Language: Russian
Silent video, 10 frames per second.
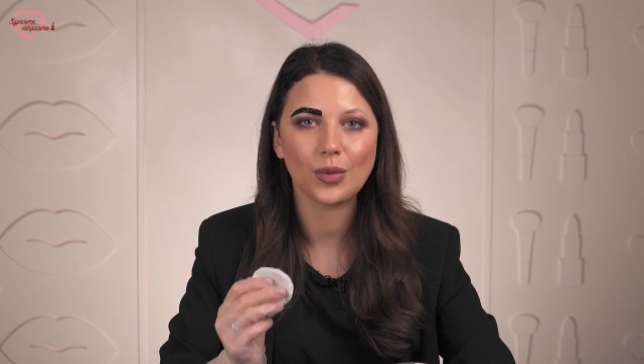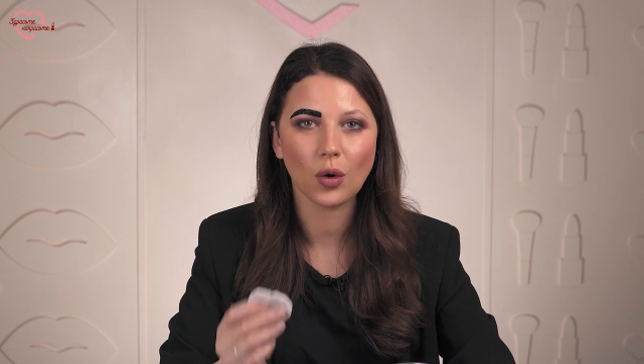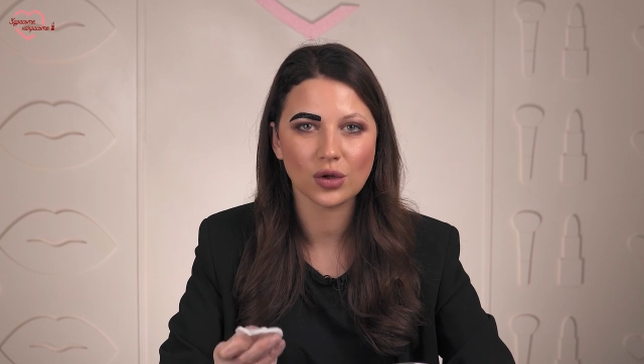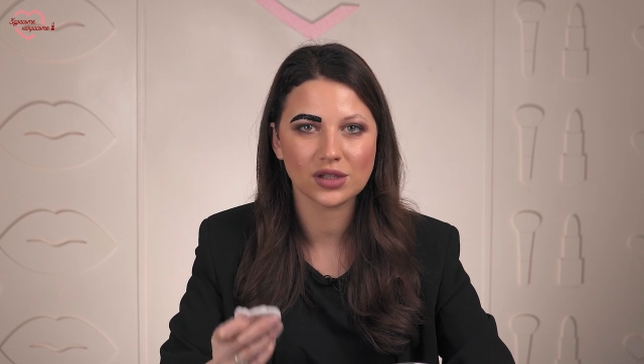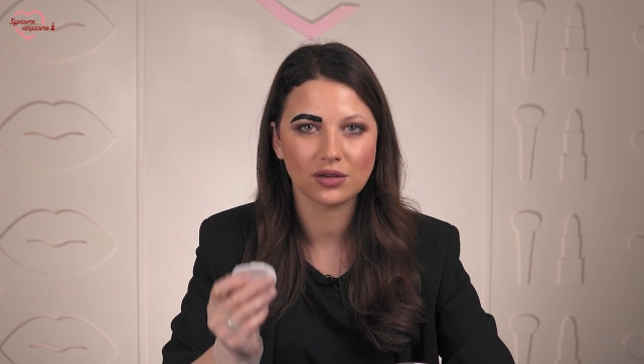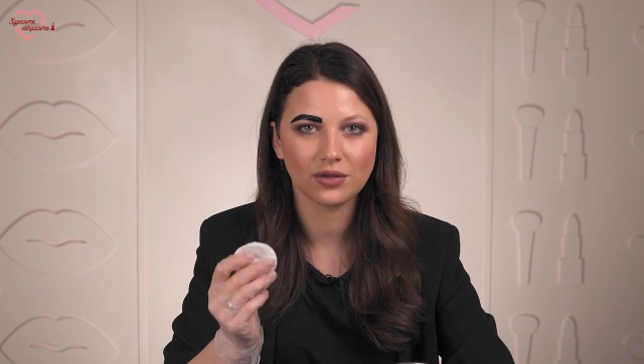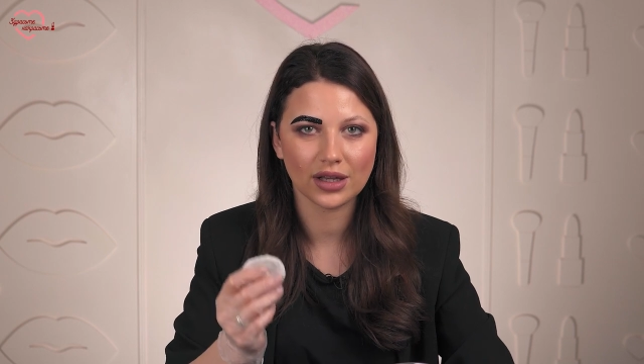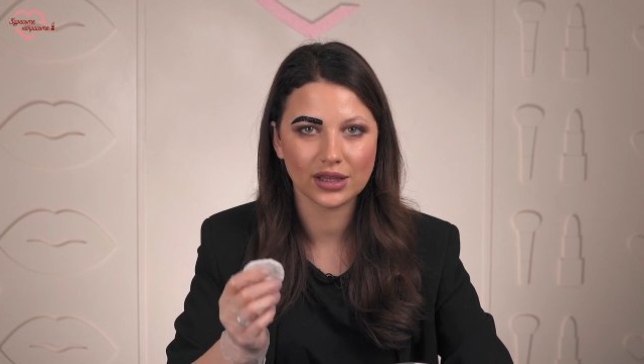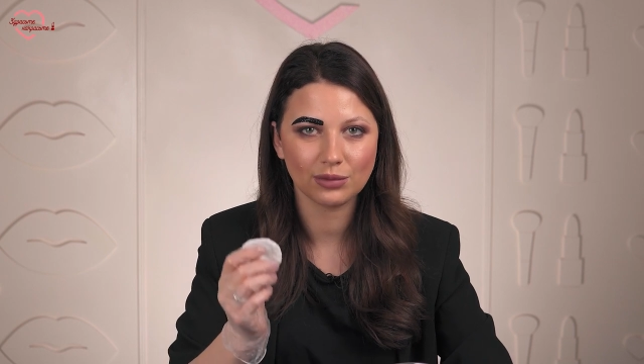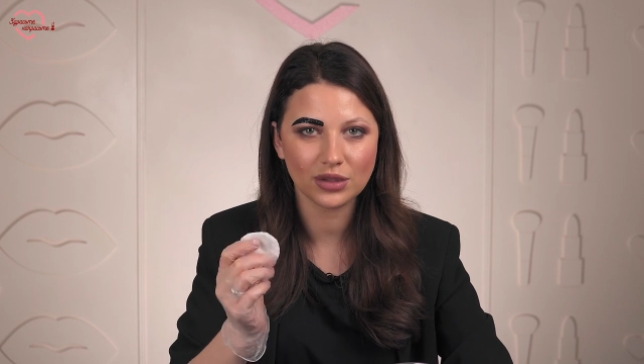просто
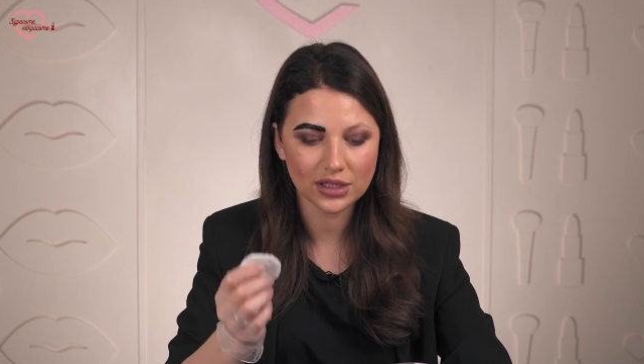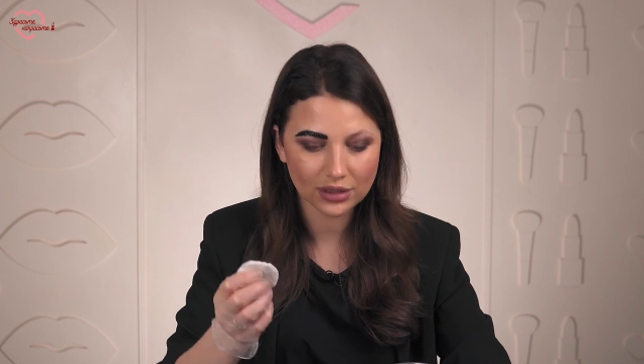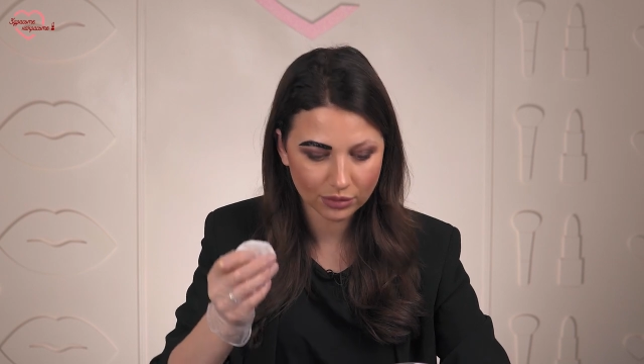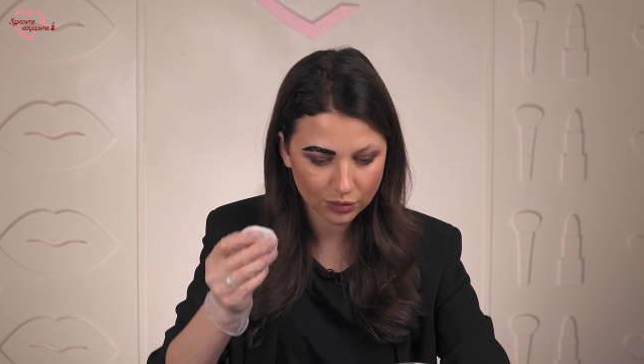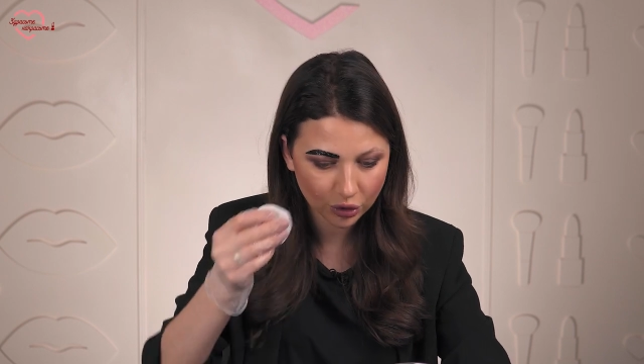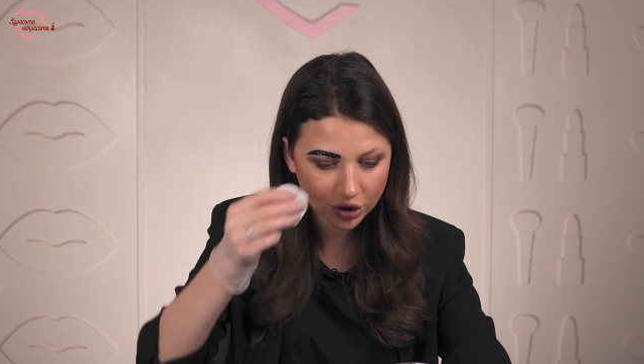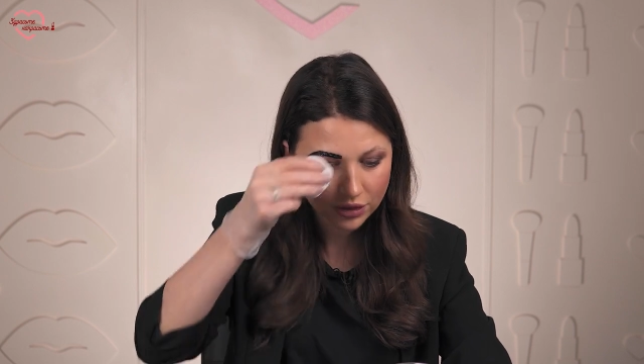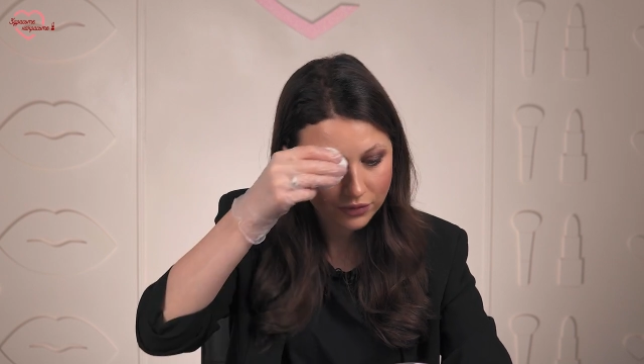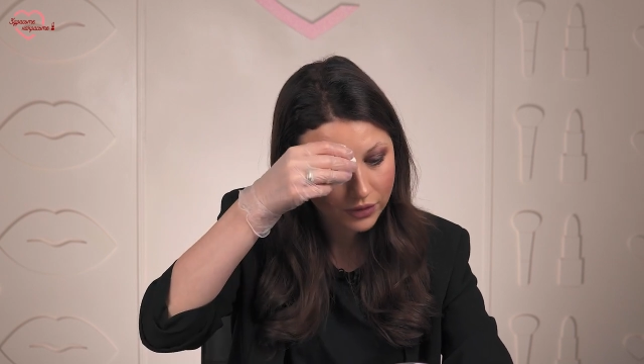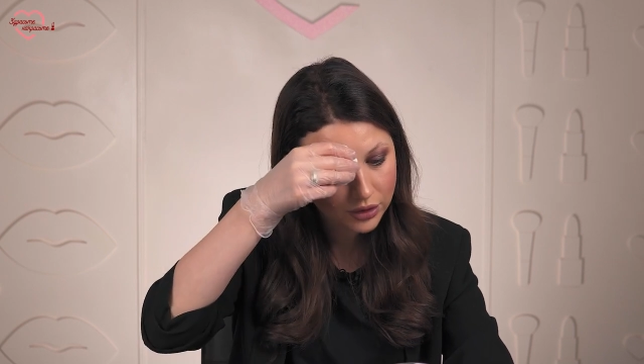ватным диском,
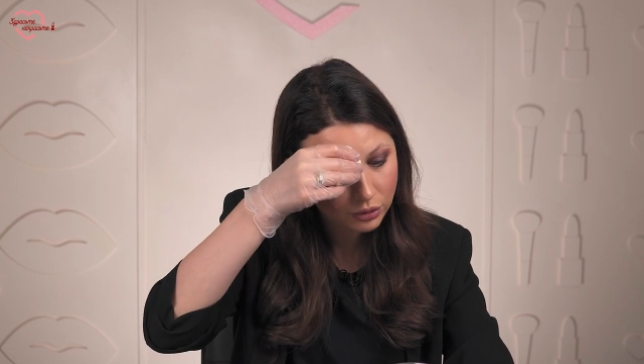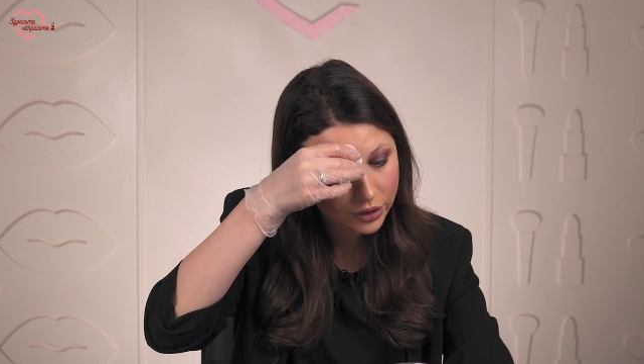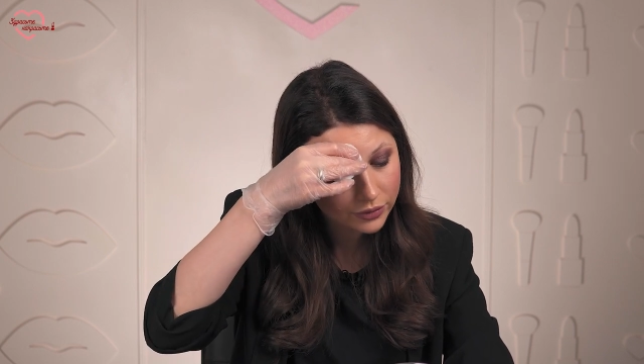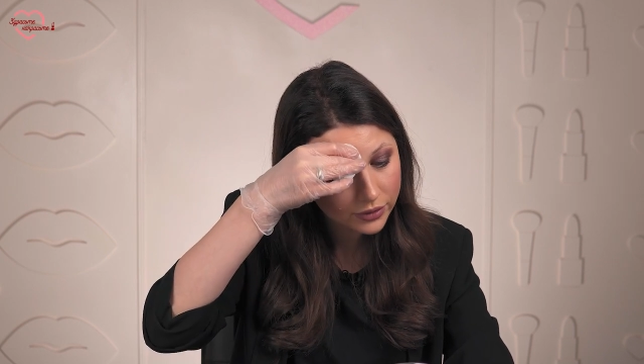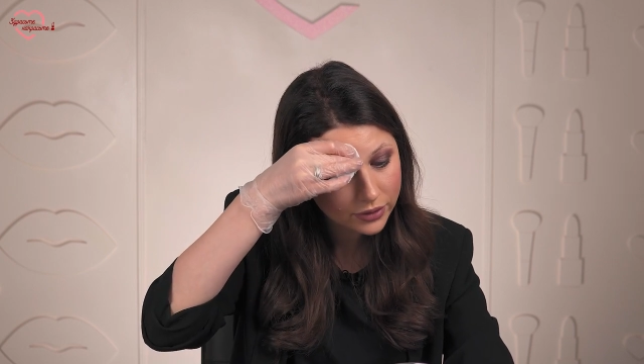смоченным водой.